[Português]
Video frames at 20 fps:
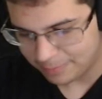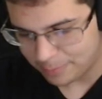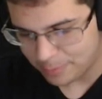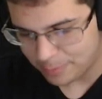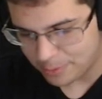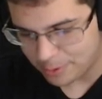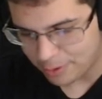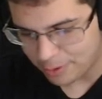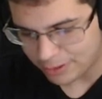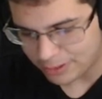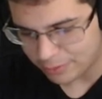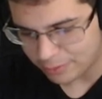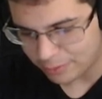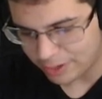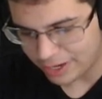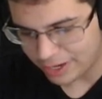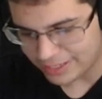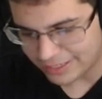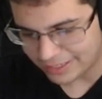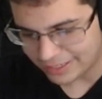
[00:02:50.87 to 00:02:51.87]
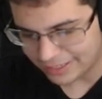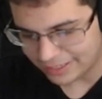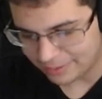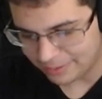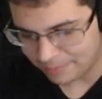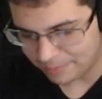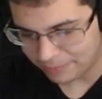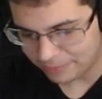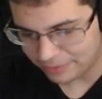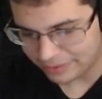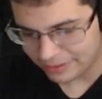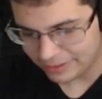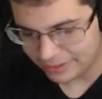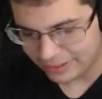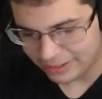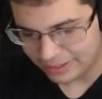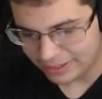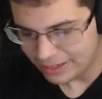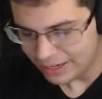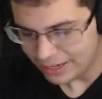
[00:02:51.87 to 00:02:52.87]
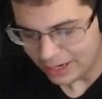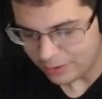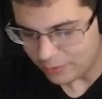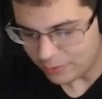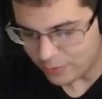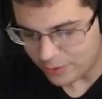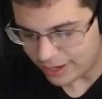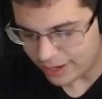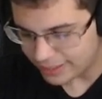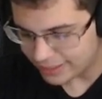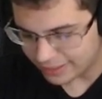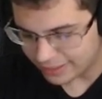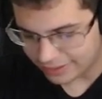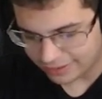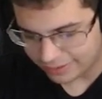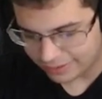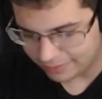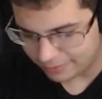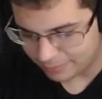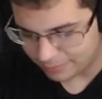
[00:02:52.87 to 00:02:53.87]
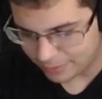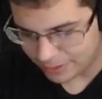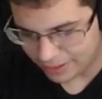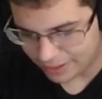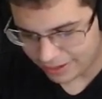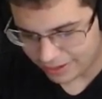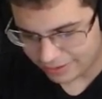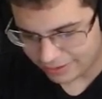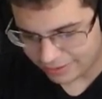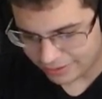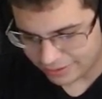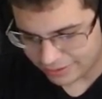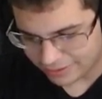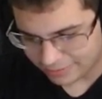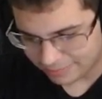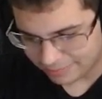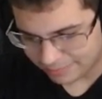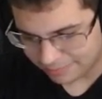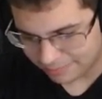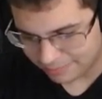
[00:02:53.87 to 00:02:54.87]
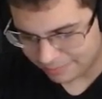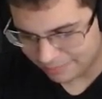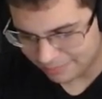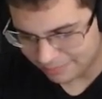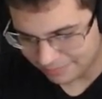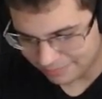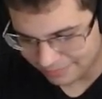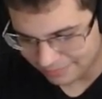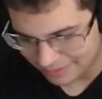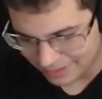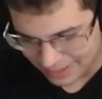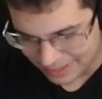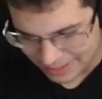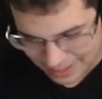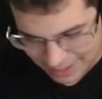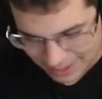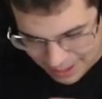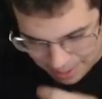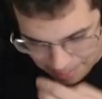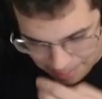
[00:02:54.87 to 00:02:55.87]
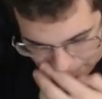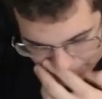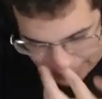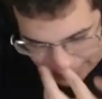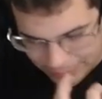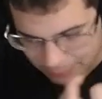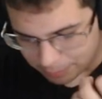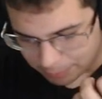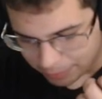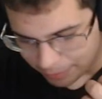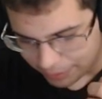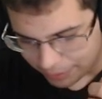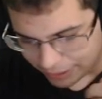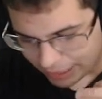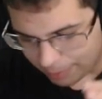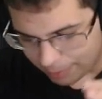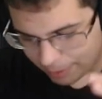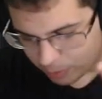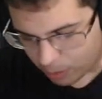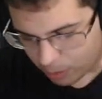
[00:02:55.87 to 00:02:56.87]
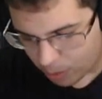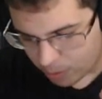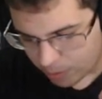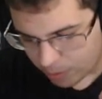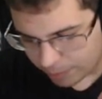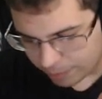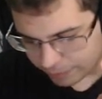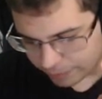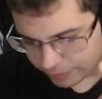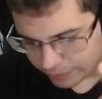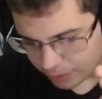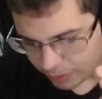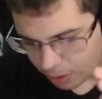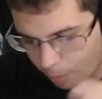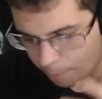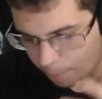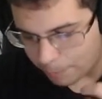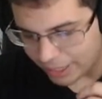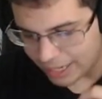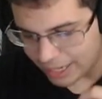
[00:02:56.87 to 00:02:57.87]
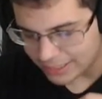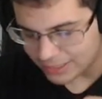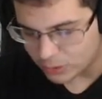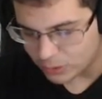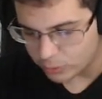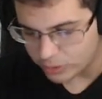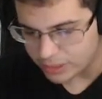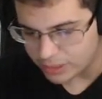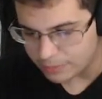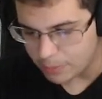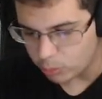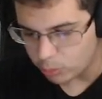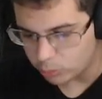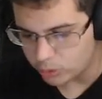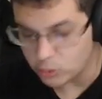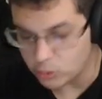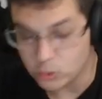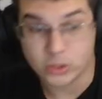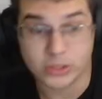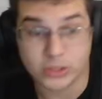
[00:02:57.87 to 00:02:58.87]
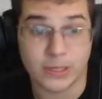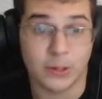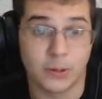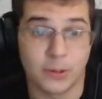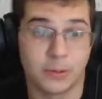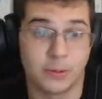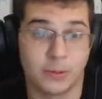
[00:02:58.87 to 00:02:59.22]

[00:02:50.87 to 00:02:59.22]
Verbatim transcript: Porque eu acho que eu vou ganhar essa aqui. Eu não vou ganhar essa aqui. Vou mandar a cara triste. Beleza, o primeiro game é qual? Operações, meu Deus do céu.